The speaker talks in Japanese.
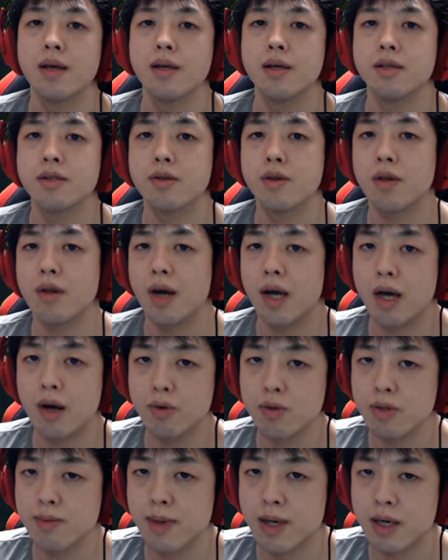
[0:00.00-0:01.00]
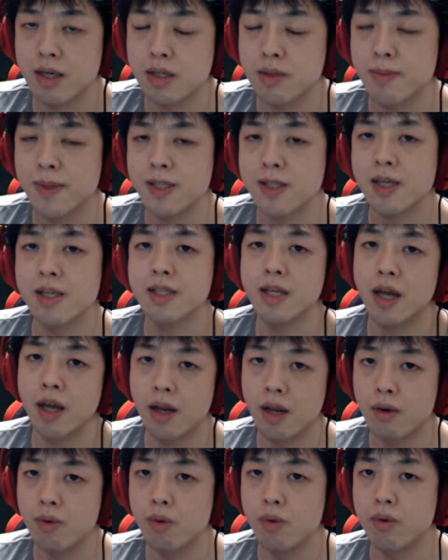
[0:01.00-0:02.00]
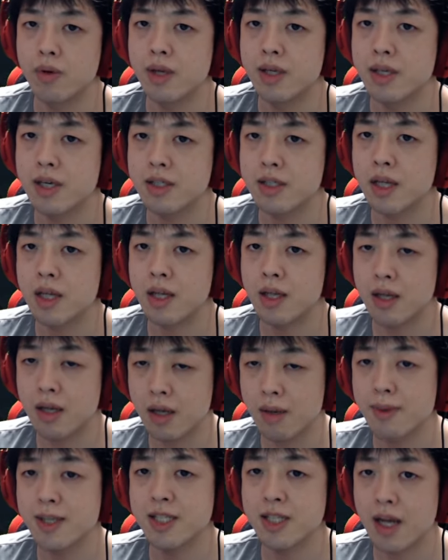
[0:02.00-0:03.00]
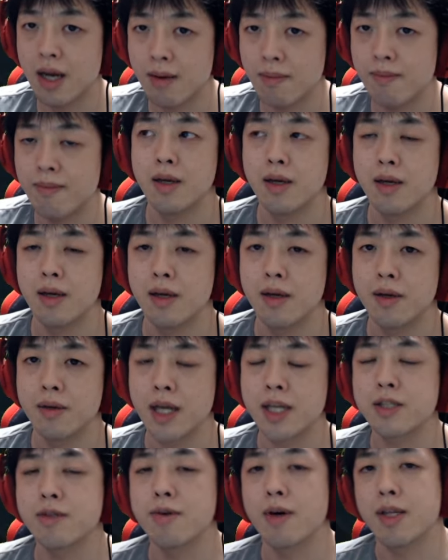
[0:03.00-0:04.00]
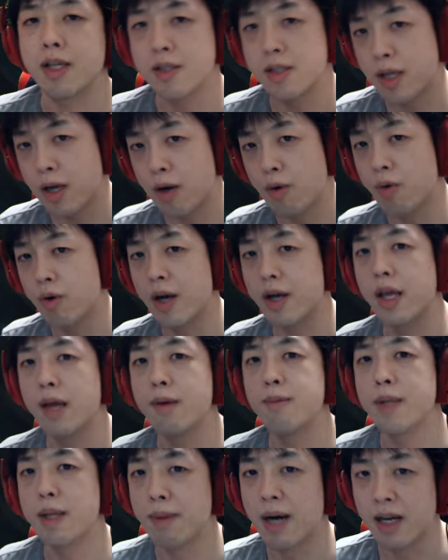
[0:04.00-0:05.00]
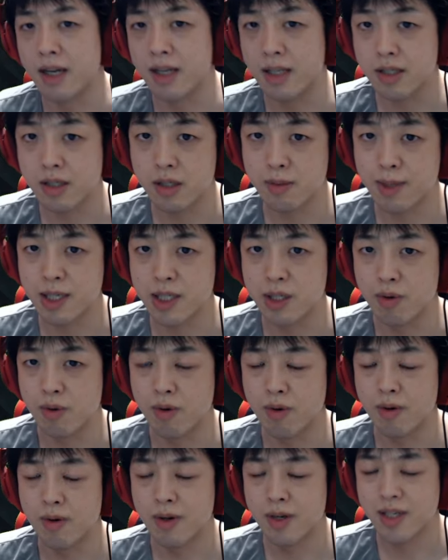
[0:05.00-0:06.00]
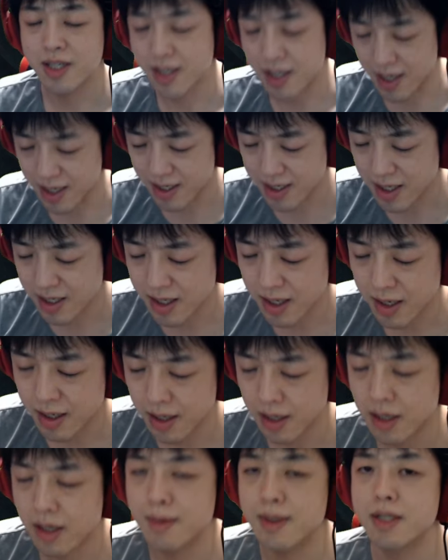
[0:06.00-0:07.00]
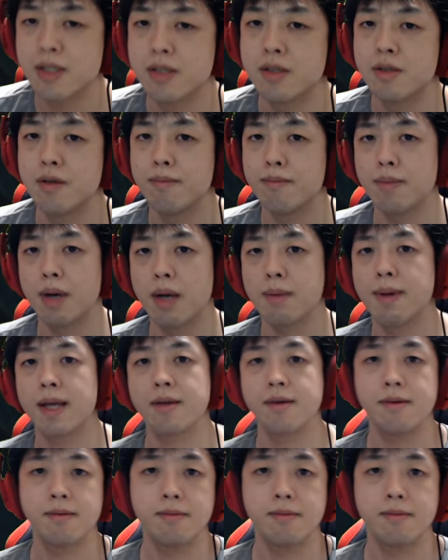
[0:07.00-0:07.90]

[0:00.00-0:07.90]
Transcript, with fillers: それでは、鹿児島から島津がサイレンを送りさせていただきました。夏はですね、ホラーゲームで満喫しましょう。失礼させていただきます。バイバイ。